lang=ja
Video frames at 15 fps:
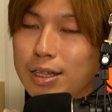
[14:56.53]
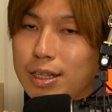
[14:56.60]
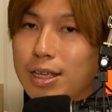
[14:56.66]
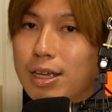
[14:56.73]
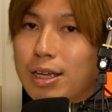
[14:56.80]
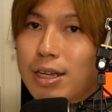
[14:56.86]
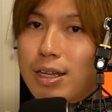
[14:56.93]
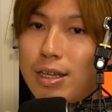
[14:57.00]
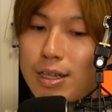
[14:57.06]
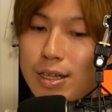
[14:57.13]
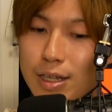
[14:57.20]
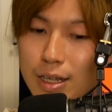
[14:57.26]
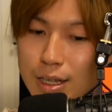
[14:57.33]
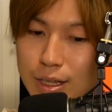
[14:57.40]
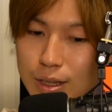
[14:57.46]
で、
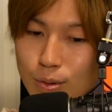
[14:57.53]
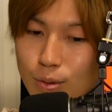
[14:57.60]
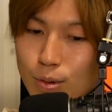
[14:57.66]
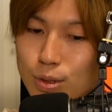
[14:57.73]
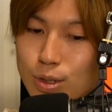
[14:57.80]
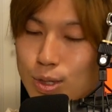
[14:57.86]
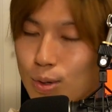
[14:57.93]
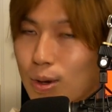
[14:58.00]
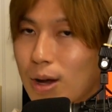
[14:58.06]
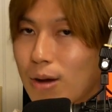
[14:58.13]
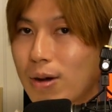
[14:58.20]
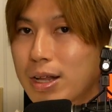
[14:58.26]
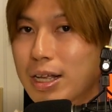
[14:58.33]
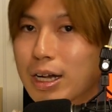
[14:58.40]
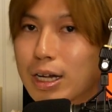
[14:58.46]
えっと、オツとか
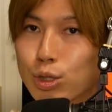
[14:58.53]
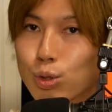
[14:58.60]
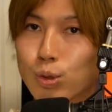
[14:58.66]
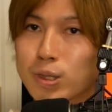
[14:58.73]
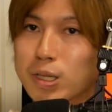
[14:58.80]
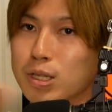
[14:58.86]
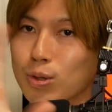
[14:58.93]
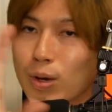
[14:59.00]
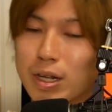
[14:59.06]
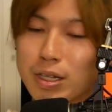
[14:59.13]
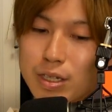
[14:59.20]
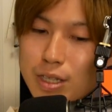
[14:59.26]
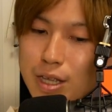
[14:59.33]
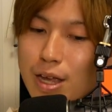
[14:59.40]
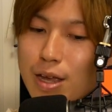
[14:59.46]
はなんか小説とか
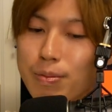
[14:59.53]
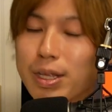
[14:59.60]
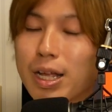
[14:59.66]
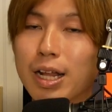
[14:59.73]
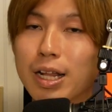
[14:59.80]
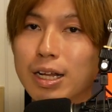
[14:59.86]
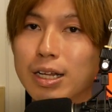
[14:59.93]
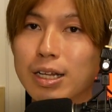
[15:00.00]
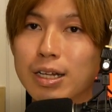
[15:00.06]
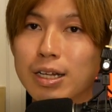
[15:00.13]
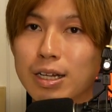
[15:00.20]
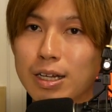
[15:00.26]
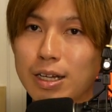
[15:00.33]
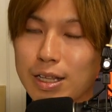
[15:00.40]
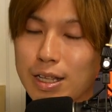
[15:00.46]
にして、みたいな。
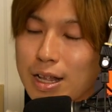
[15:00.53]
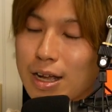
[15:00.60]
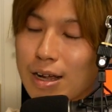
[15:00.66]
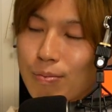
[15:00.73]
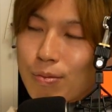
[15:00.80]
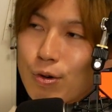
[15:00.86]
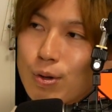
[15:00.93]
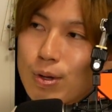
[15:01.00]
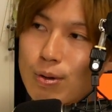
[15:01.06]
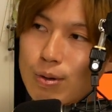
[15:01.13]
で、なんかもう一